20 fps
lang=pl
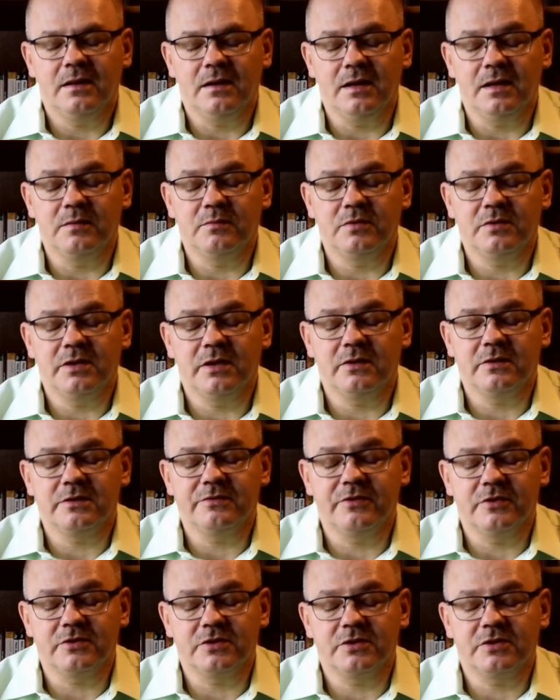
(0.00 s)
albo jak
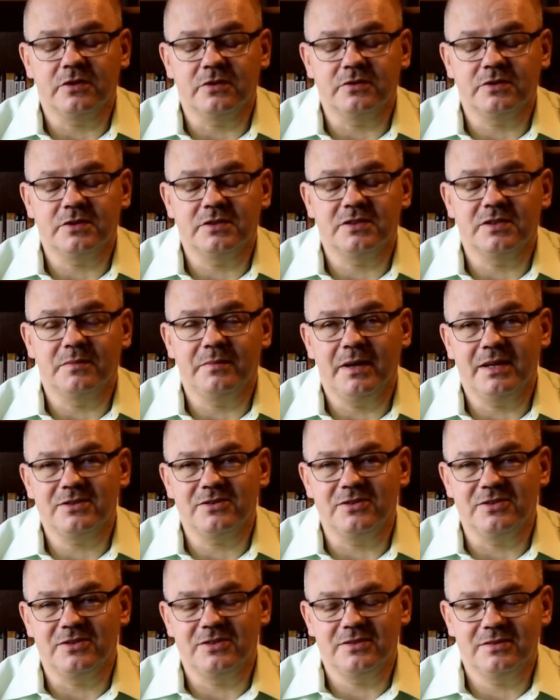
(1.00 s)
otworzysz oczy,
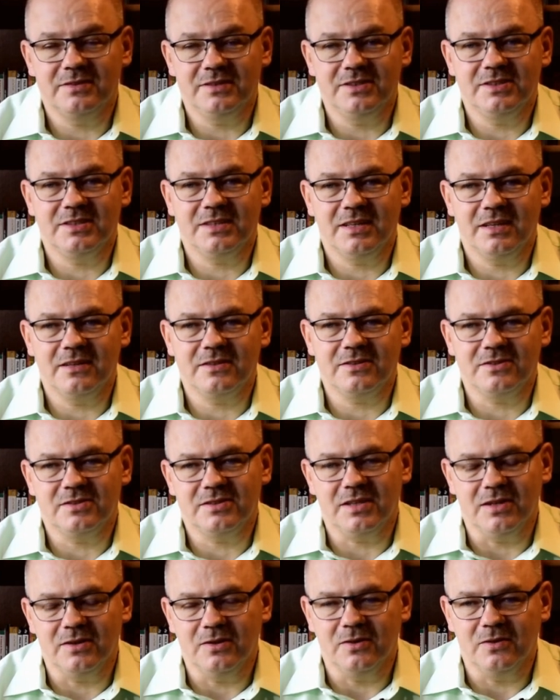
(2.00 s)
zobaczyć iskierki
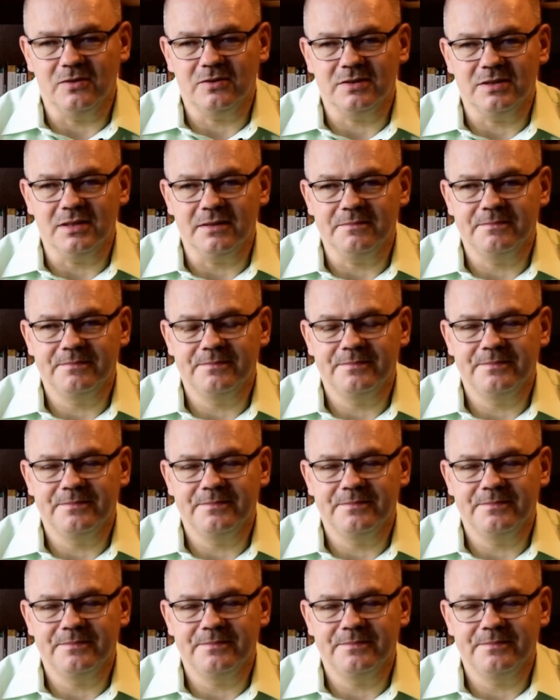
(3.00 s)
z tego ognia.